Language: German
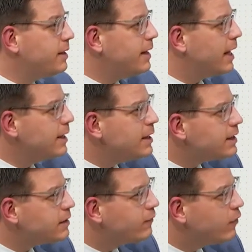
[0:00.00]
der
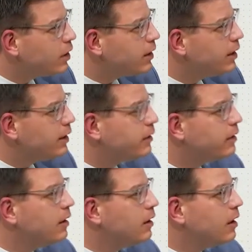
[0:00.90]
nicht
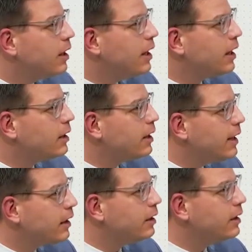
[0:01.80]
wirklich
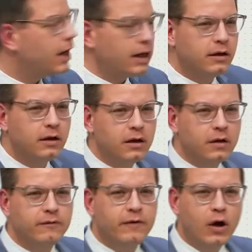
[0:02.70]
erklären kann,
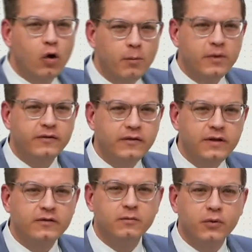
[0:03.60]
warum es
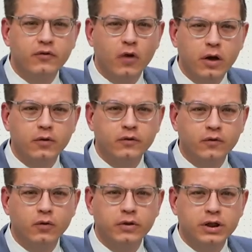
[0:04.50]
diesen
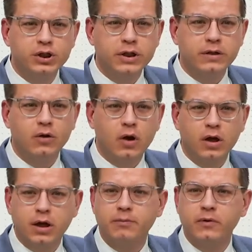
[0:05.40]
Besoldungsunterschied
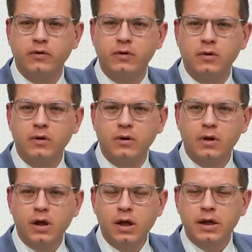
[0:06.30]
noch gibt,
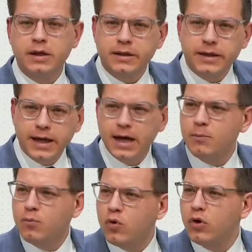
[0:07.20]
der
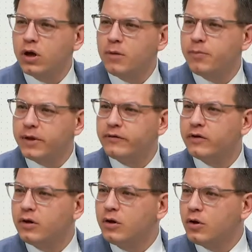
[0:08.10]
möge
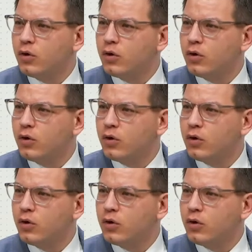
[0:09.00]
bitte